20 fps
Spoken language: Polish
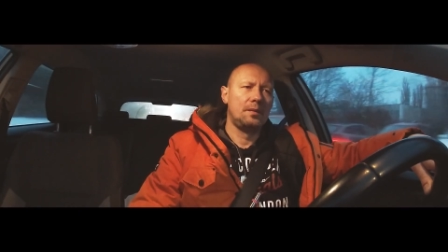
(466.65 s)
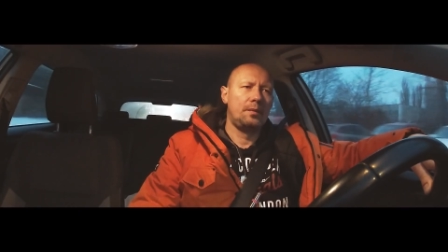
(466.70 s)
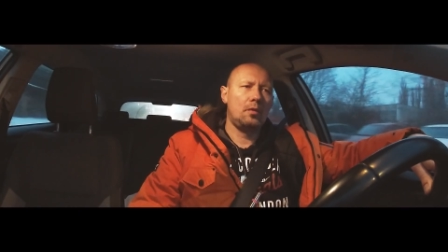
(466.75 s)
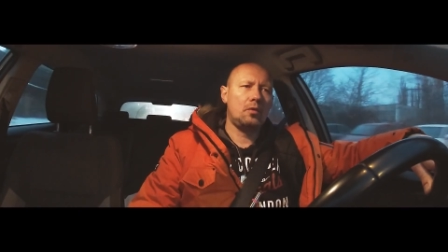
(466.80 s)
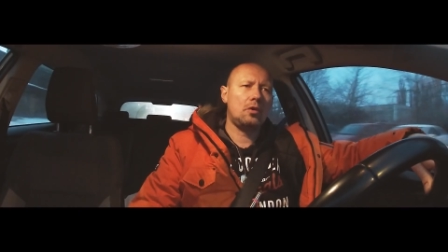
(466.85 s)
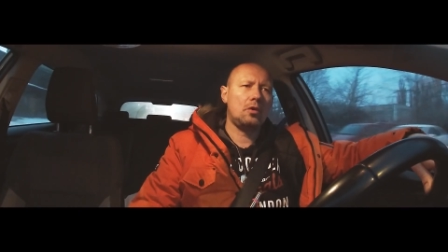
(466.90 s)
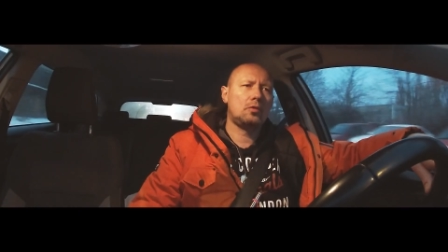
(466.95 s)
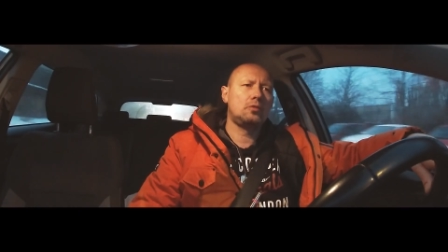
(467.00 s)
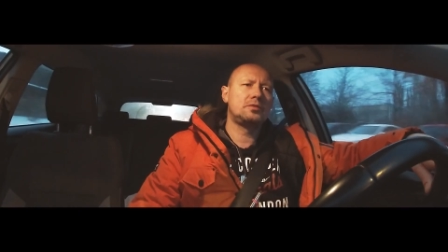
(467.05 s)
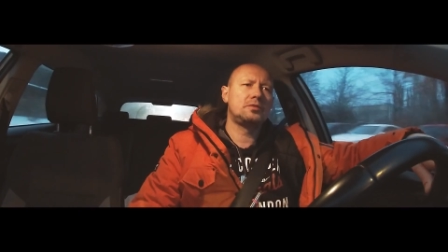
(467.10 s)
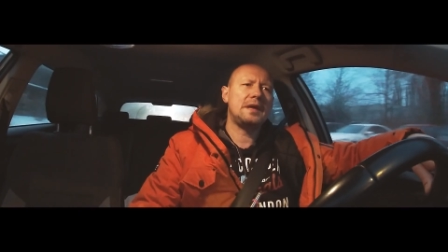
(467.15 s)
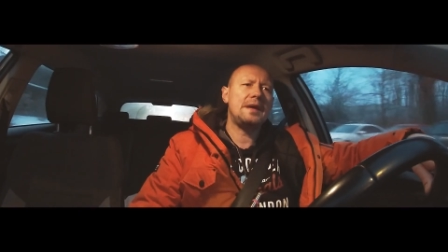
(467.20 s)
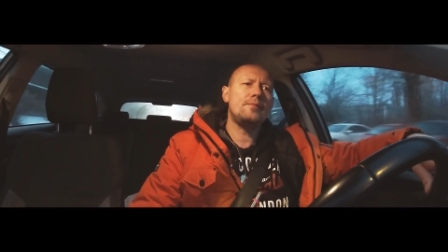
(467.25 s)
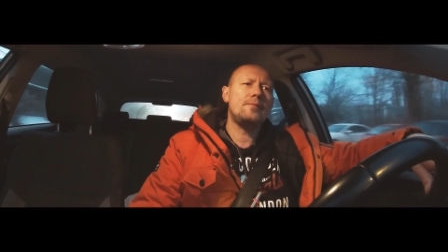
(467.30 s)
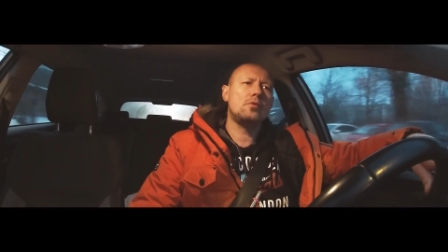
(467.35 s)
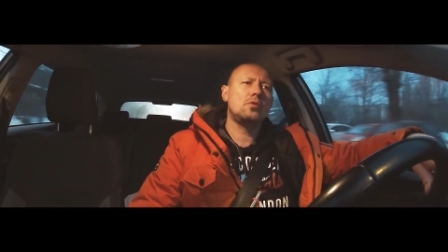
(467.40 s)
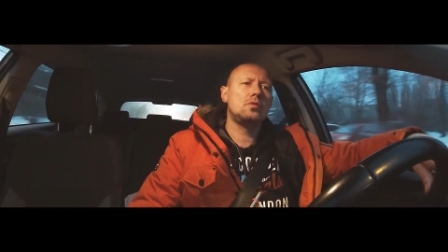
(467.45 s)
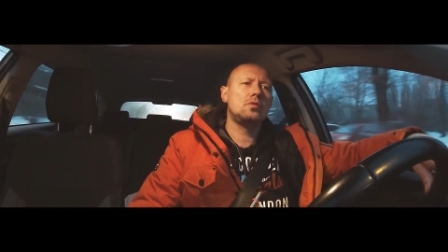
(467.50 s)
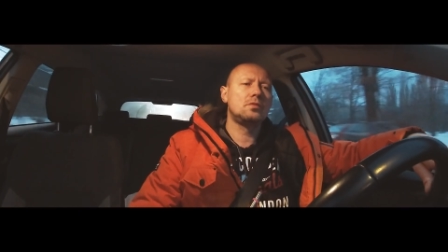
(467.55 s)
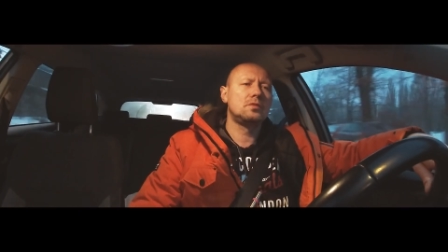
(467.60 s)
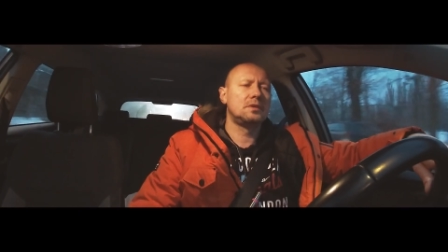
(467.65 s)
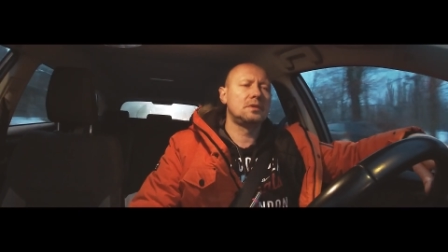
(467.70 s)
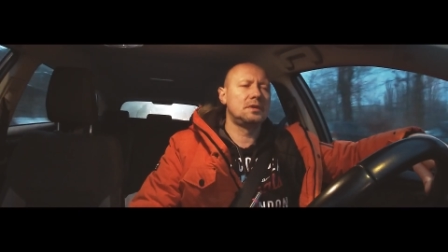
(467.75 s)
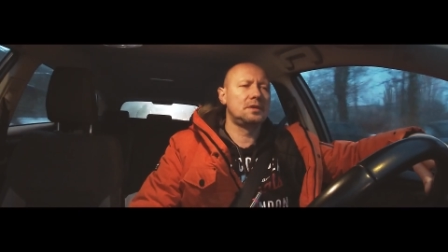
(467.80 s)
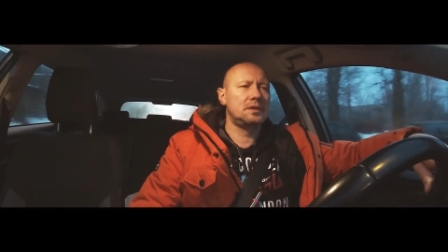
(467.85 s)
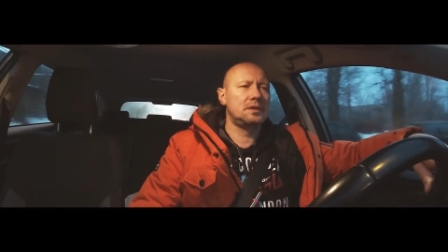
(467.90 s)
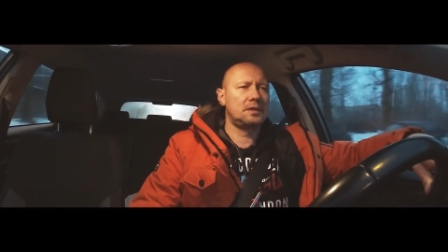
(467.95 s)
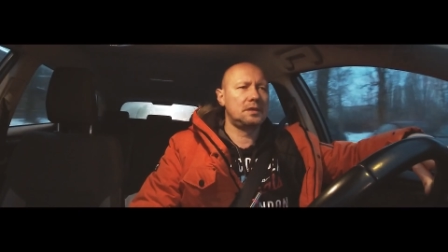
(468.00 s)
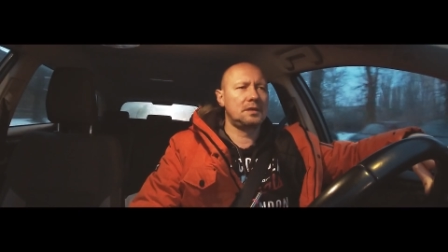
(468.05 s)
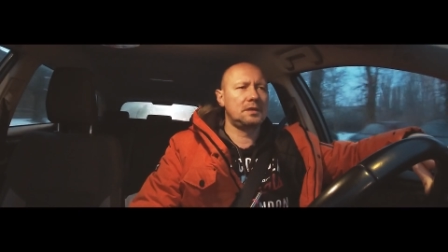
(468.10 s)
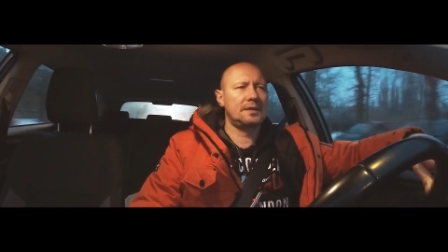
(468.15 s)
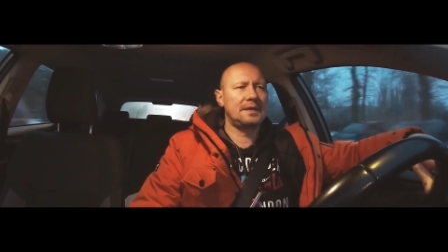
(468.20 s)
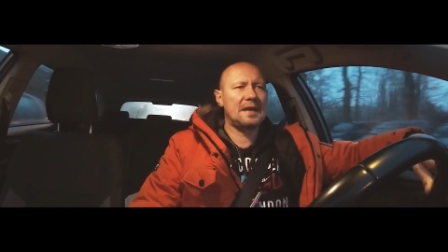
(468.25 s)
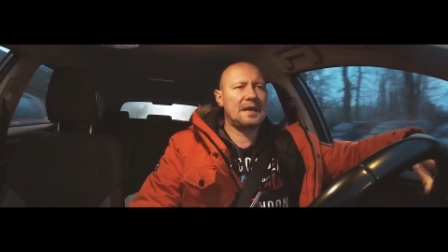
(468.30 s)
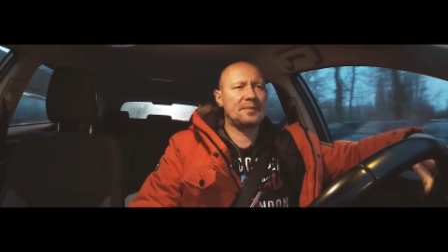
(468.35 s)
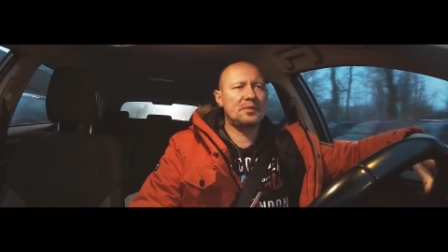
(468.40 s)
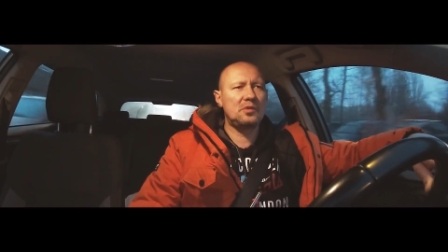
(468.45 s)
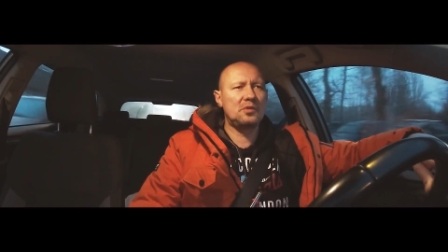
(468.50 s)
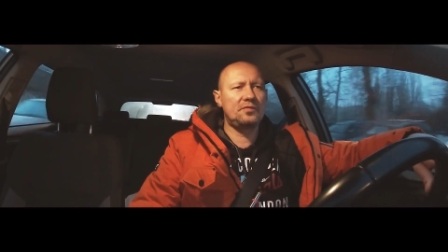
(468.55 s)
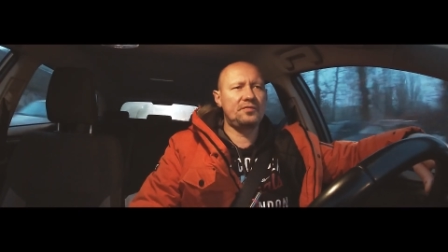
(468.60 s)
pół roku temu, yy,
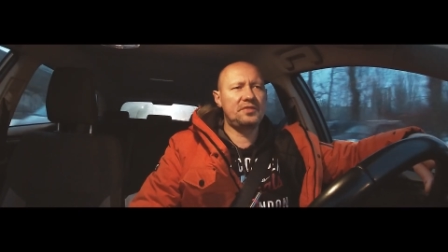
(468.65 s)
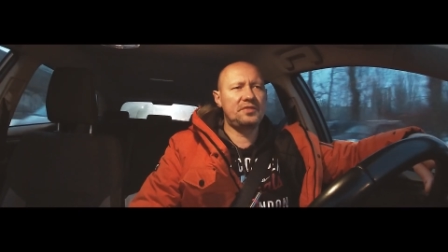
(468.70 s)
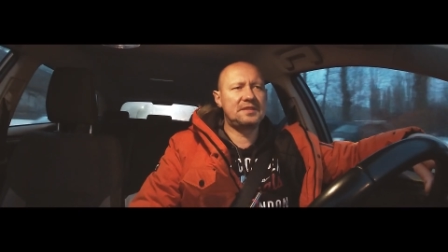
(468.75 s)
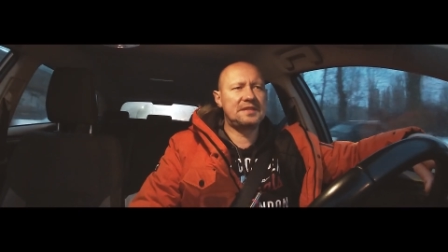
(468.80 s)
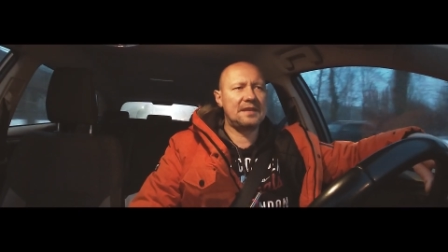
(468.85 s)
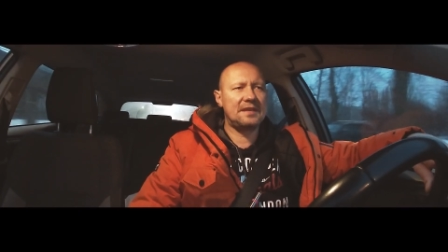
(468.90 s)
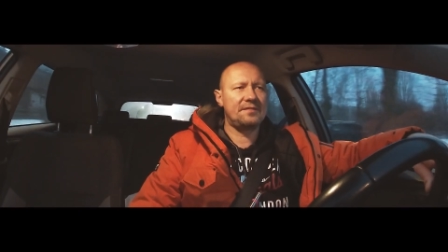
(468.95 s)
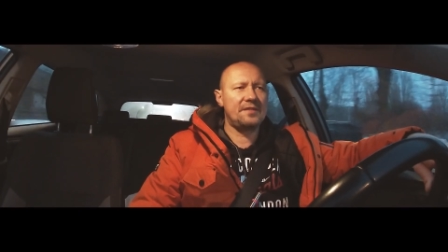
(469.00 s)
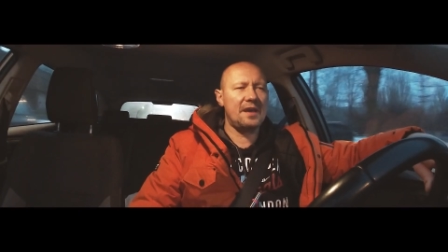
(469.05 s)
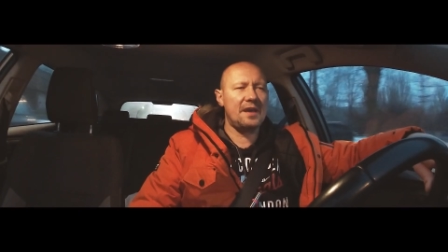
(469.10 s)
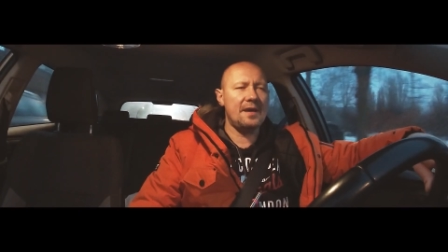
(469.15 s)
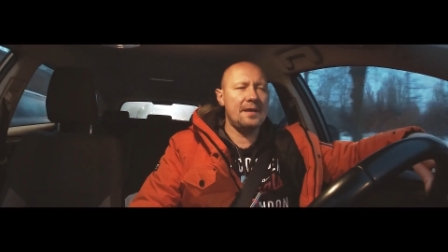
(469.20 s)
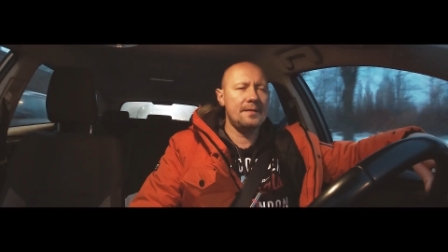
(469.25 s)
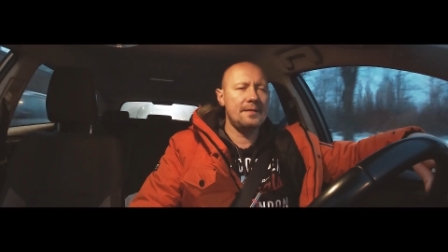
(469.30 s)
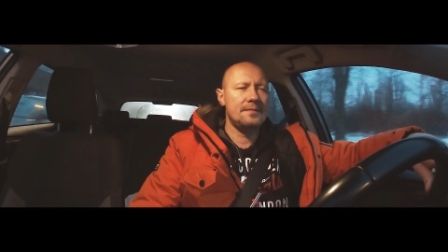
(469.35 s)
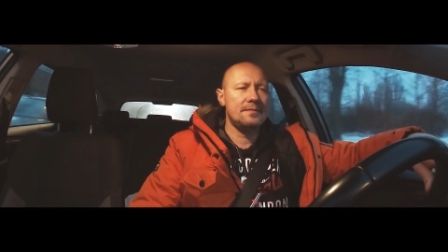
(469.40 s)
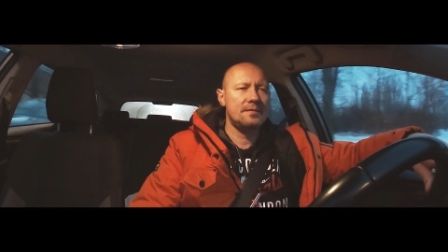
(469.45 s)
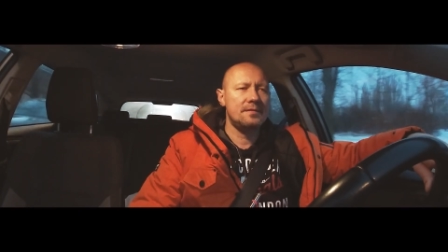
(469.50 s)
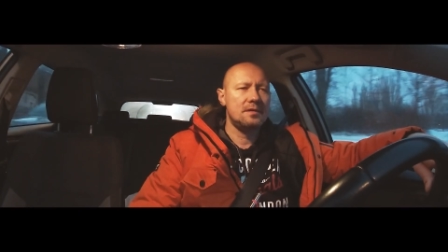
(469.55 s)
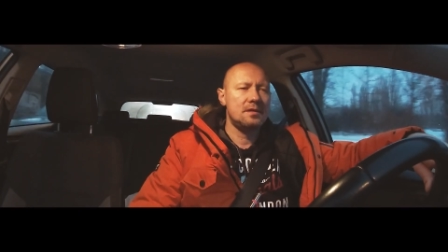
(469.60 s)
jak był w Widzewie